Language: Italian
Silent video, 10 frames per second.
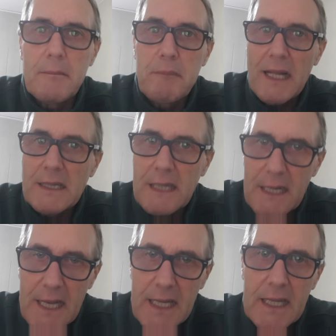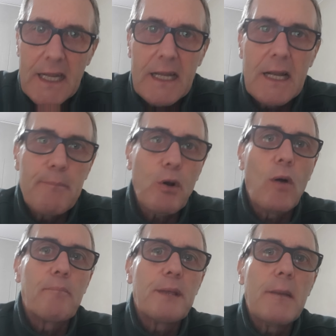mantenere le
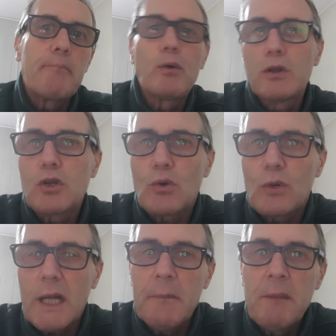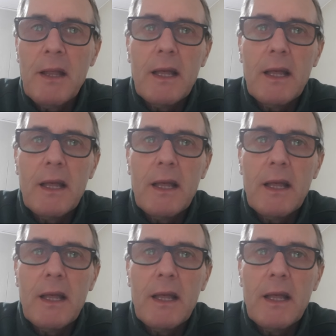proprie poltrone